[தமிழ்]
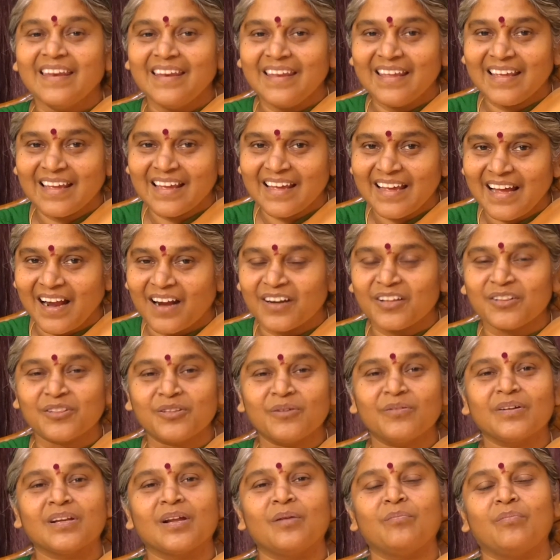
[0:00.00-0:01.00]
நீங்கள்
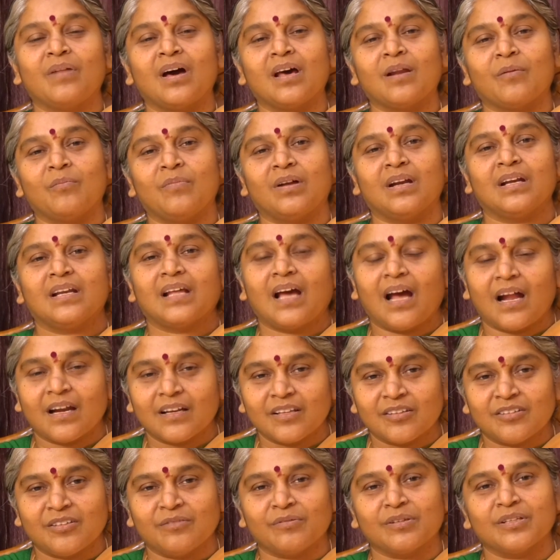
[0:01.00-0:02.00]
அடுத்தவர்கள் மாற மாட்டான்
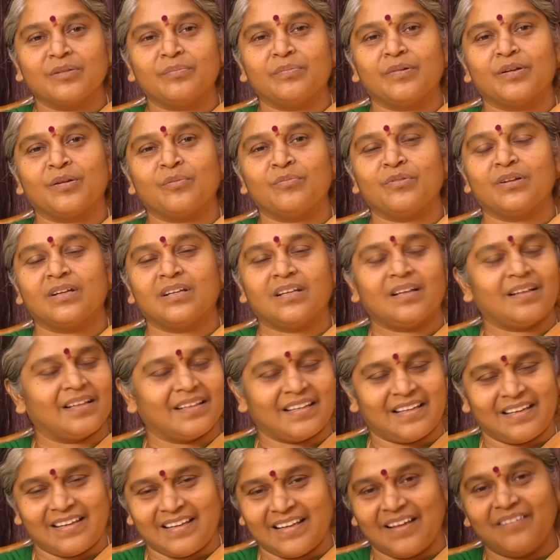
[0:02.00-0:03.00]
அடுத்தவன் இது பண்ண மாட்டான்
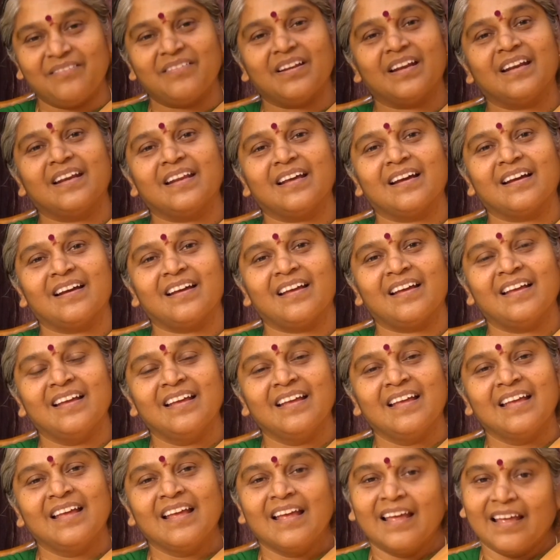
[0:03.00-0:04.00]
அதெல்லாம் வேண்டாங்க
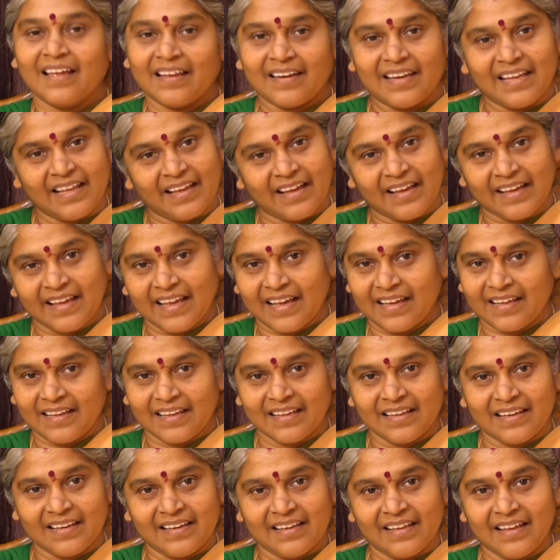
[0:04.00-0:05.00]
நீங்கள்
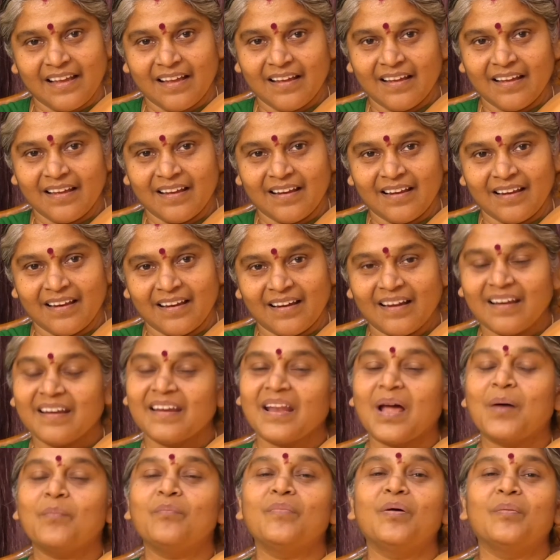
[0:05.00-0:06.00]
கேட்குறீங்க இல்லையா
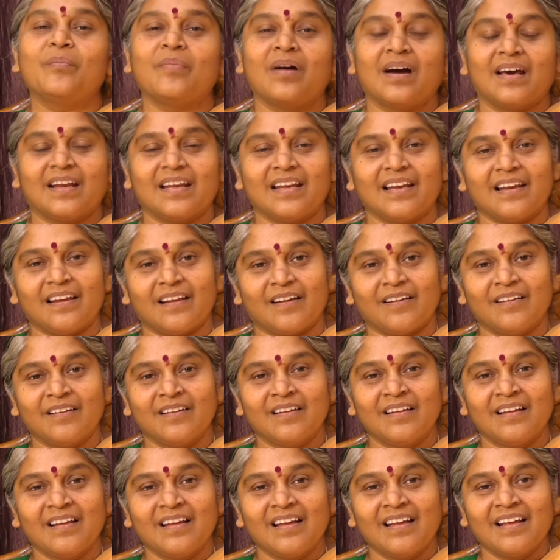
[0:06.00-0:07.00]
நம்ம மாறிடலாம்
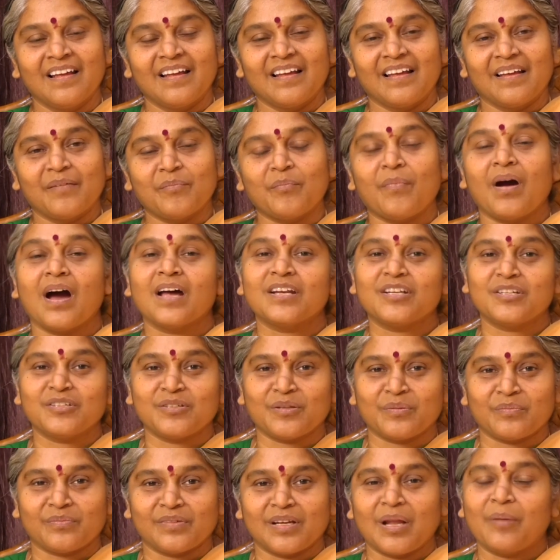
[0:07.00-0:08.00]

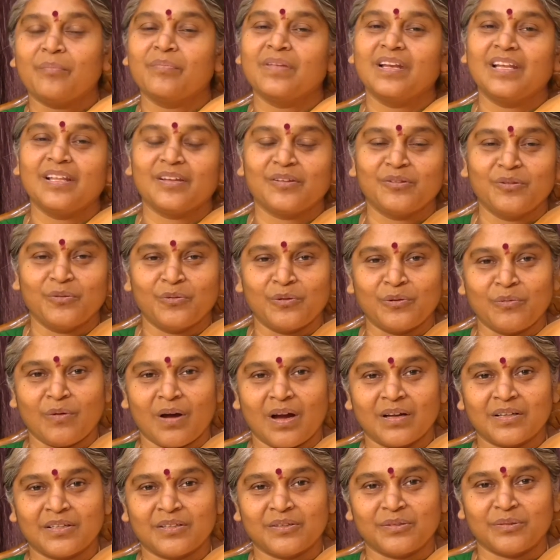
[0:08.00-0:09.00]
மாற்றம் நம்மிலிருந்து
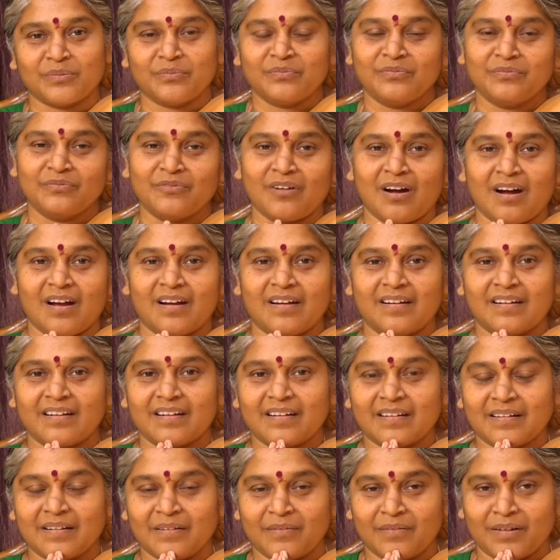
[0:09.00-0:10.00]
உருவாகட்டும் வாழ்க